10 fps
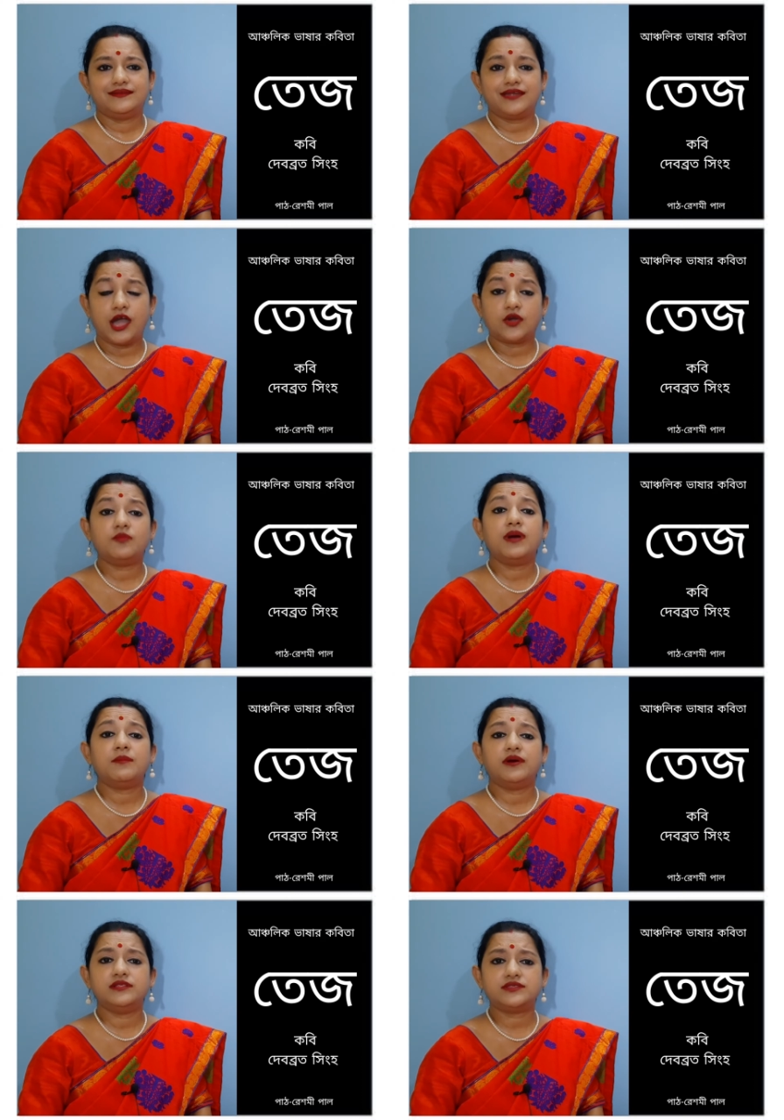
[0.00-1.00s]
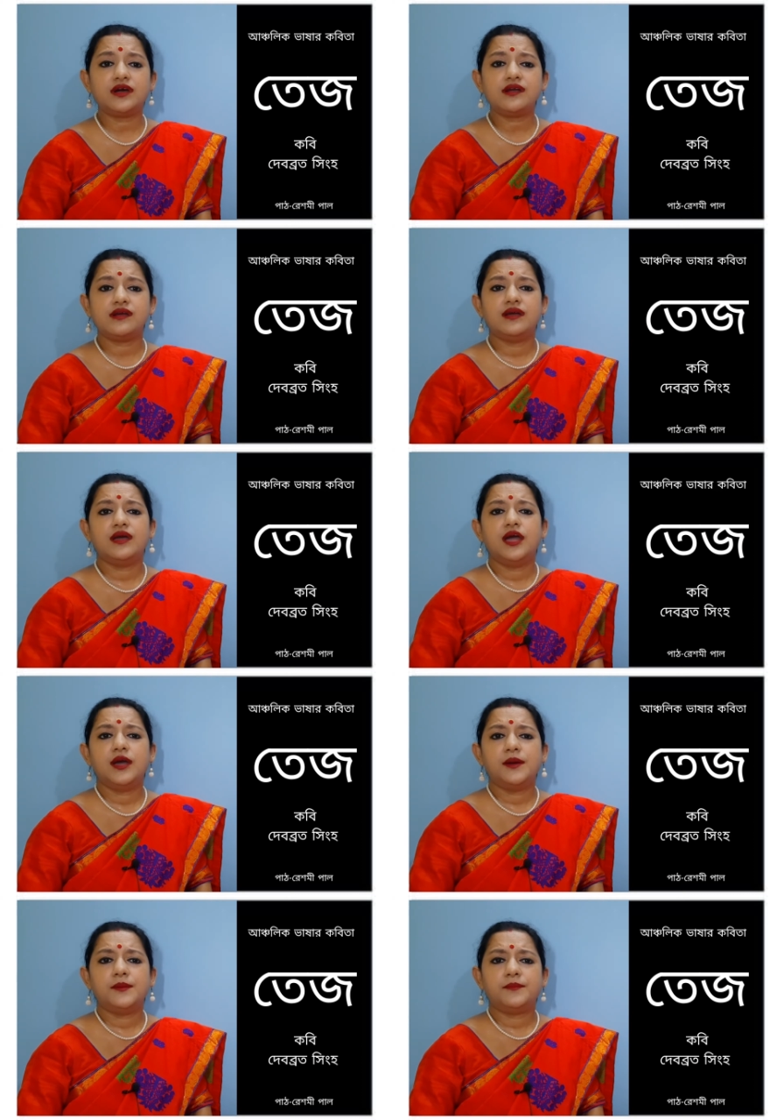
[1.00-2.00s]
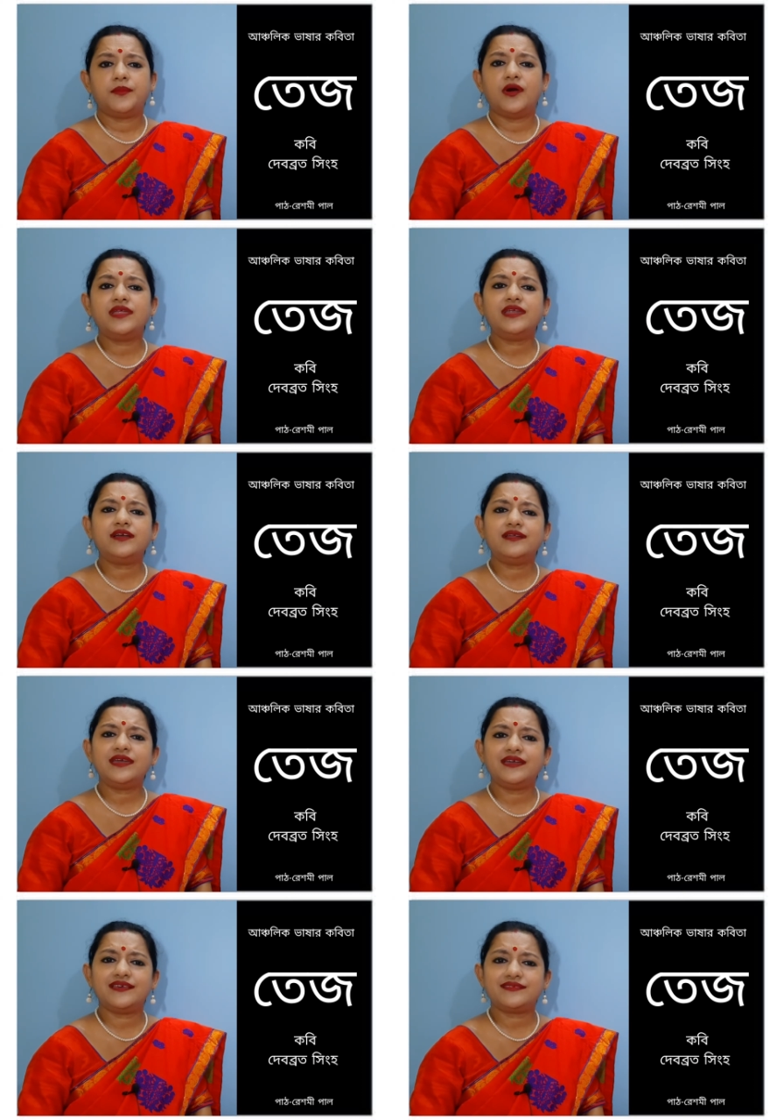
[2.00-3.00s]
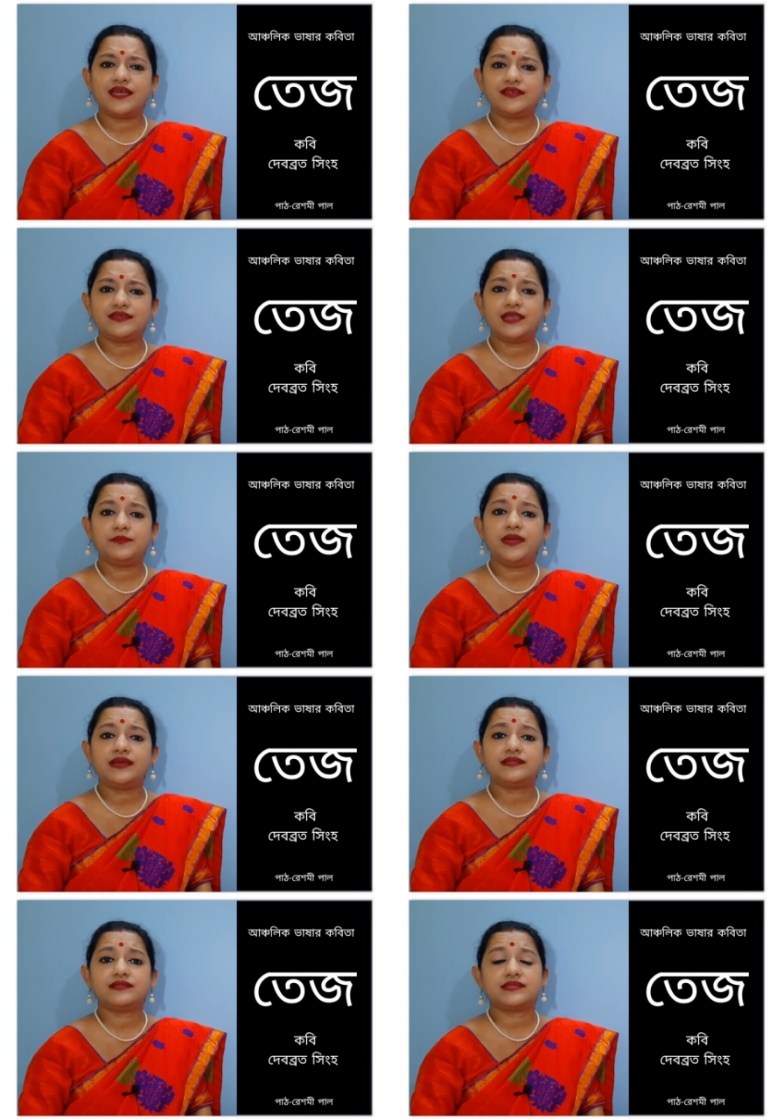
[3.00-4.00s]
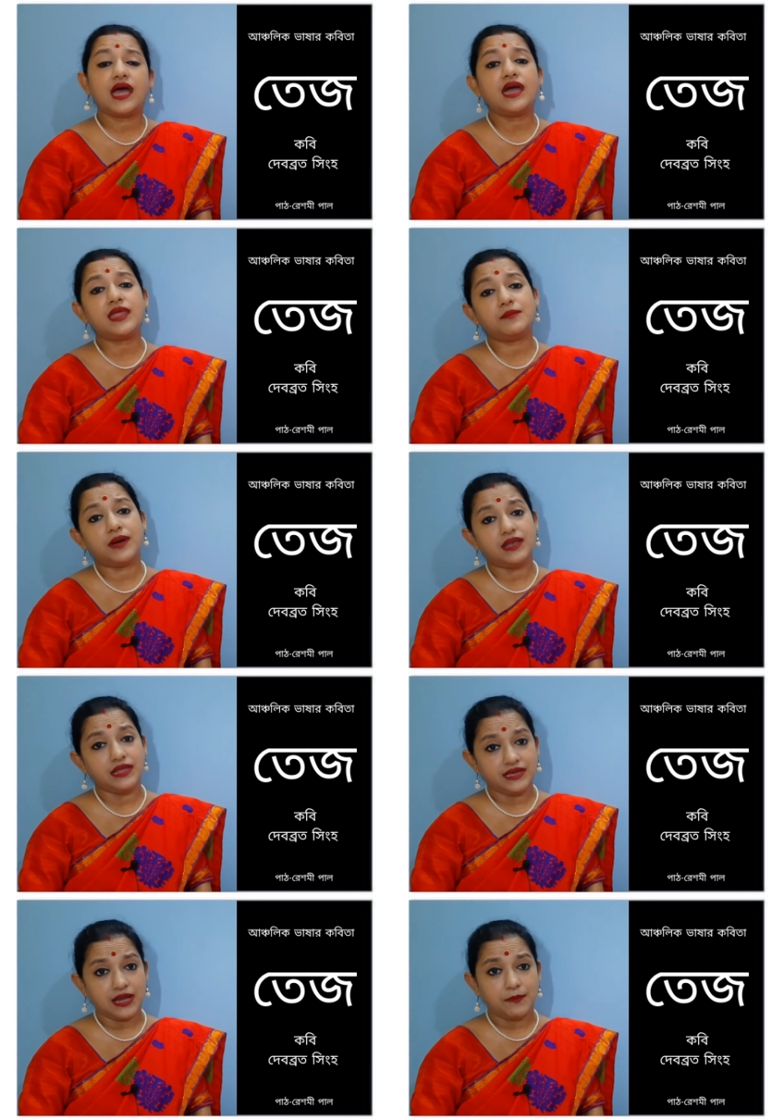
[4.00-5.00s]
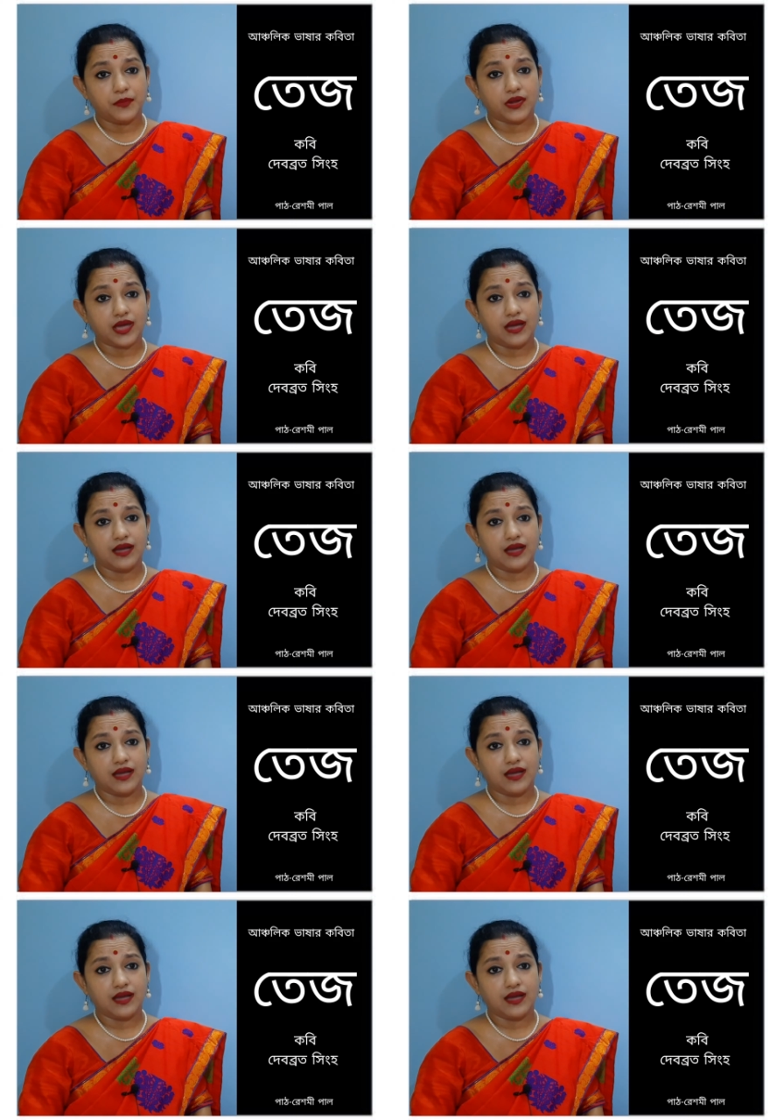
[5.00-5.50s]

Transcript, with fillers: ঠাকুমা বলতক পরের ঘরে হেসাল ঠেলবে তার আবার লিখা পড়া